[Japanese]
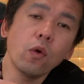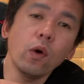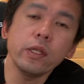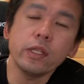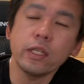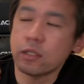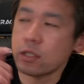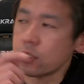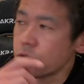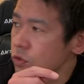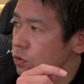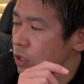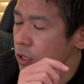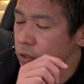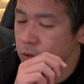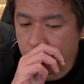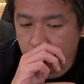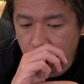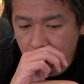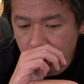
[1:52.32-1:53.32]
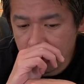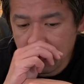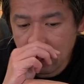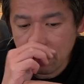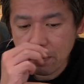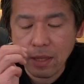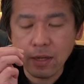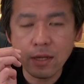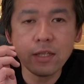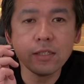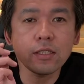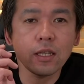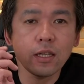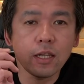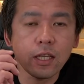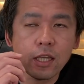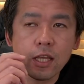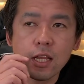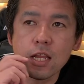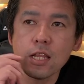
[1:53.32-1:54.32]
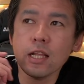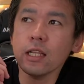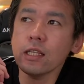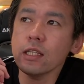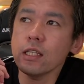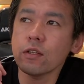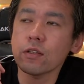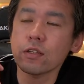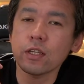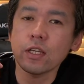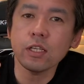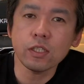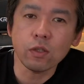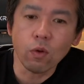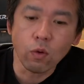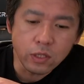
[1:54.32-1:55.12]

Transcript: はですねちょっとあのいろいろね目にしてね気になってる記事、